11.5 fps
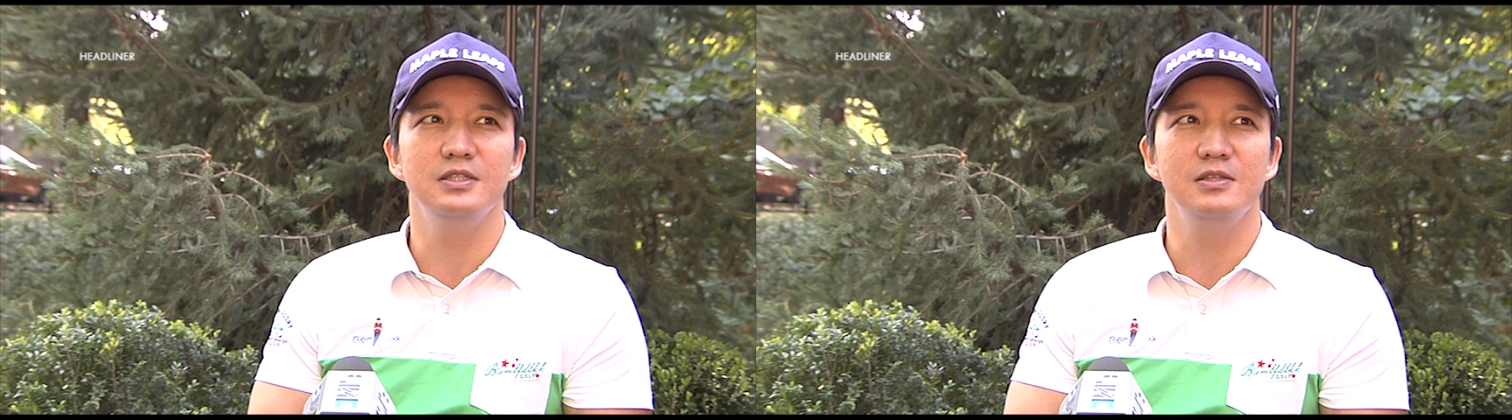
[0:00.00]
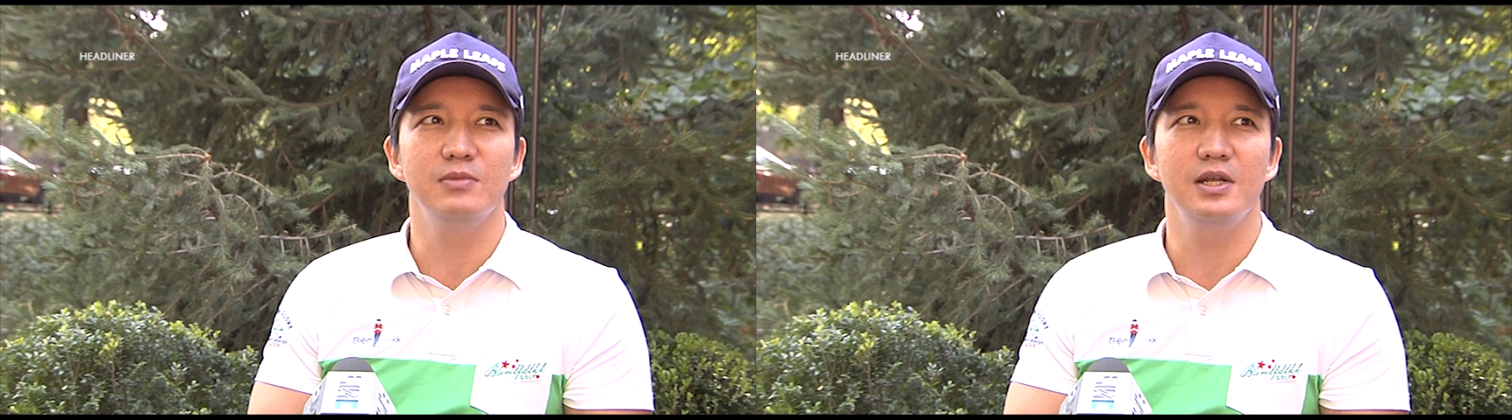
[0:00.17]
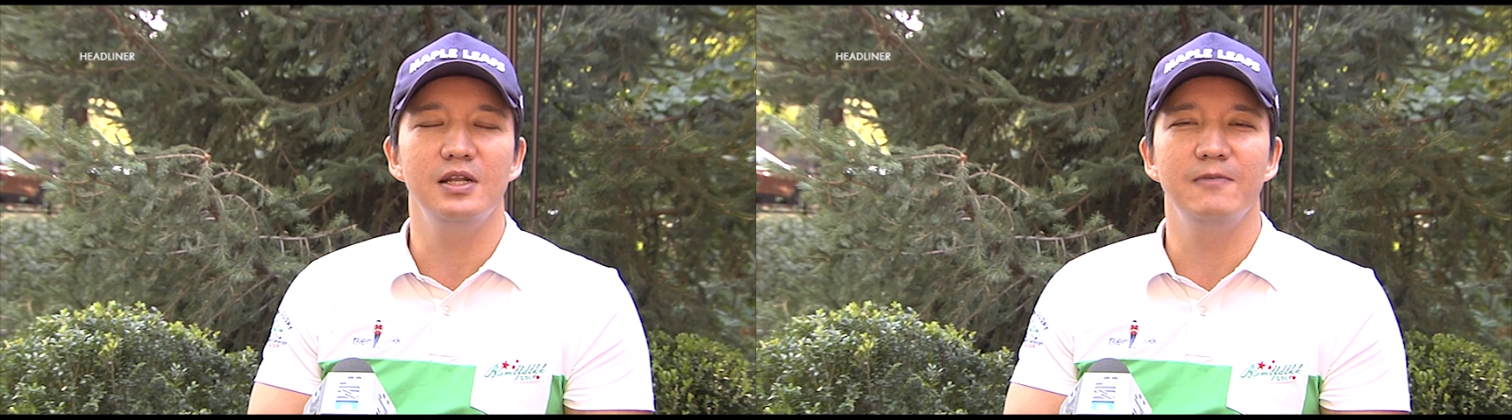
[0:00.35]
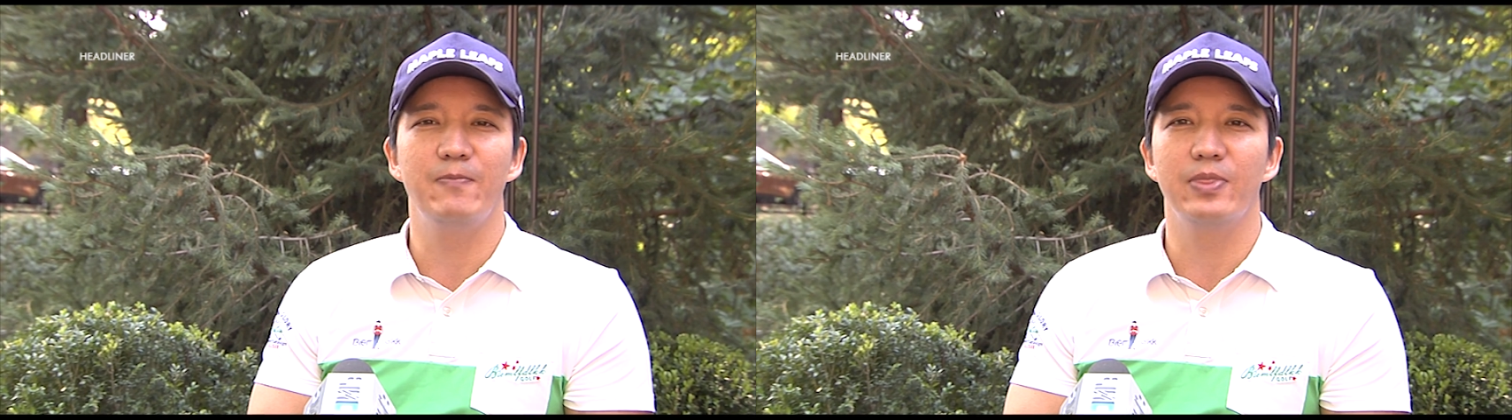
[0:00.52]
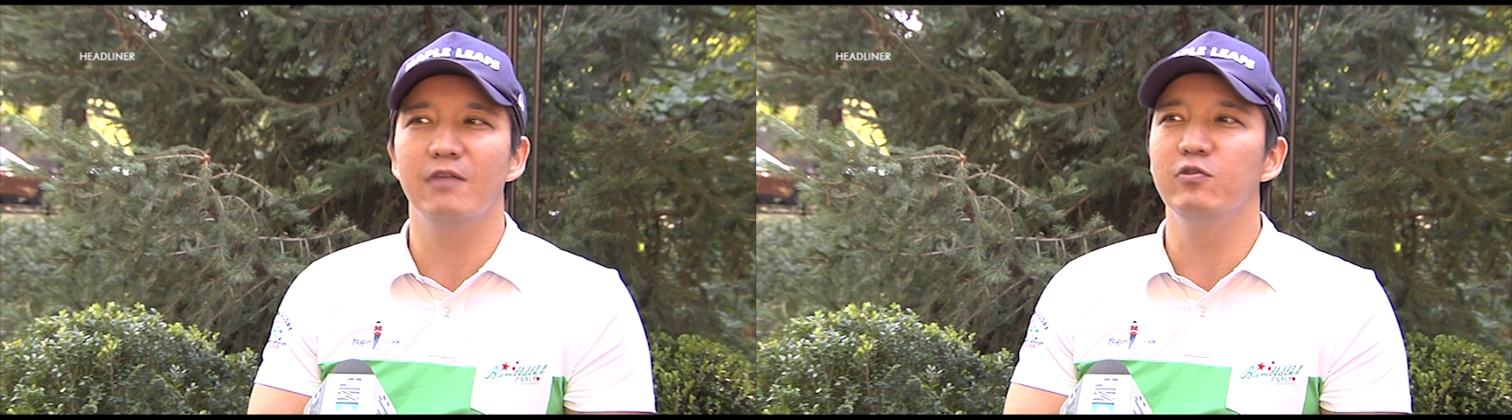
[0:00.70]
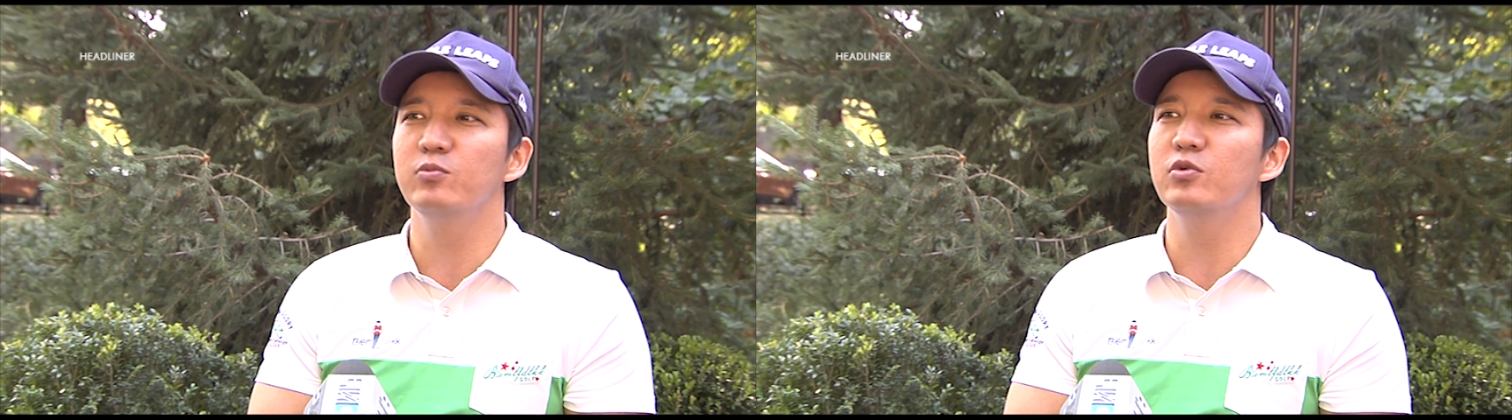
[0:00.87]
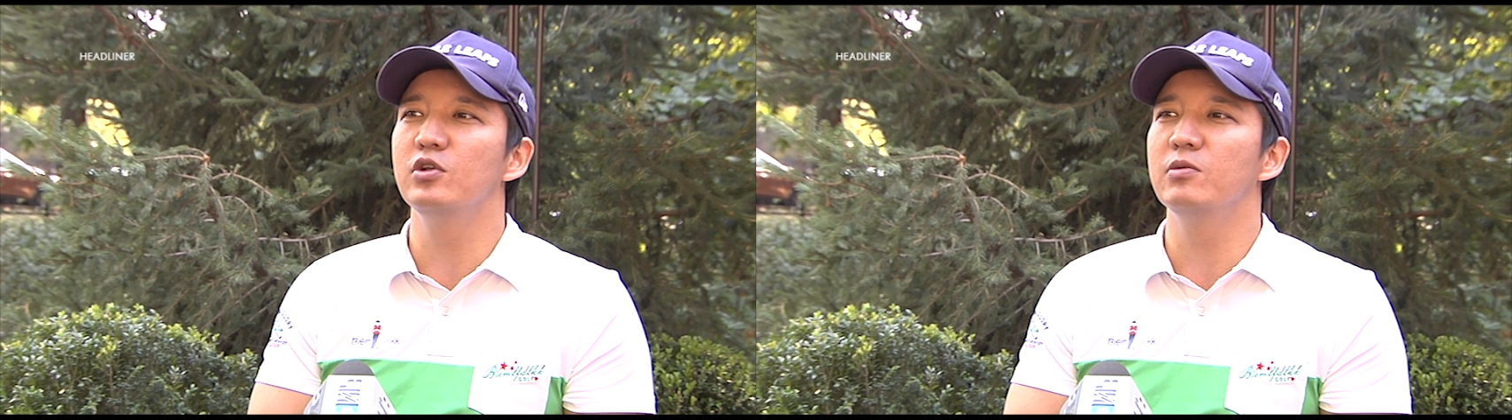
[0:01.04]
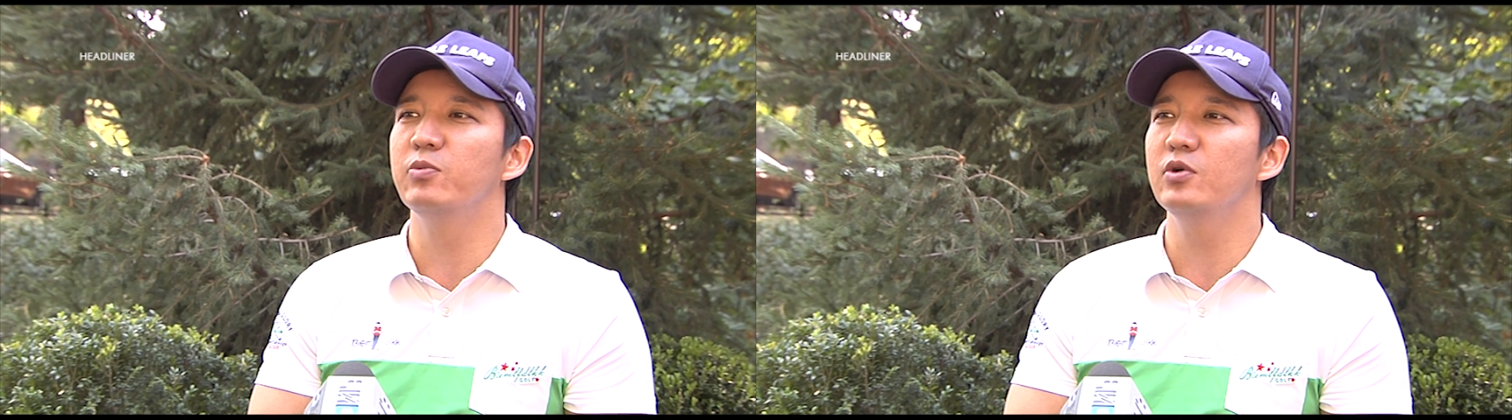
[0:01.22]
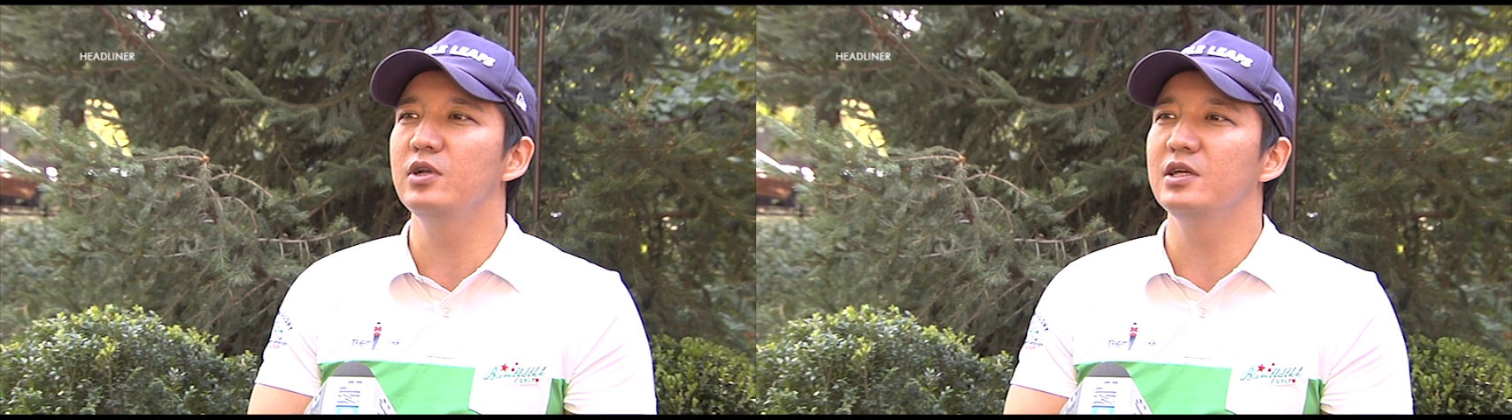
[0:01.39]
снимали на футбольном
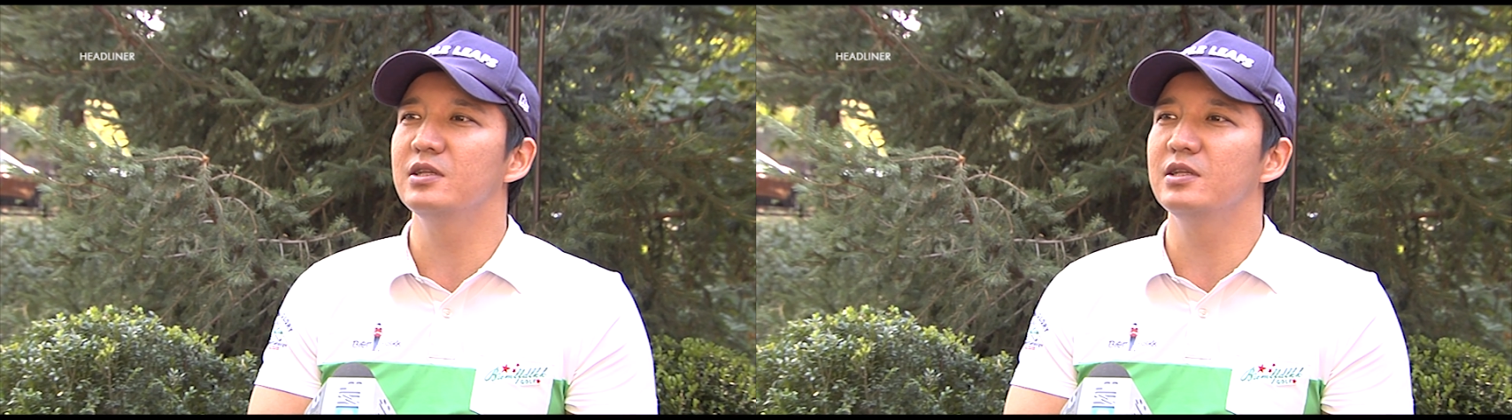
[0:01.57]
поле,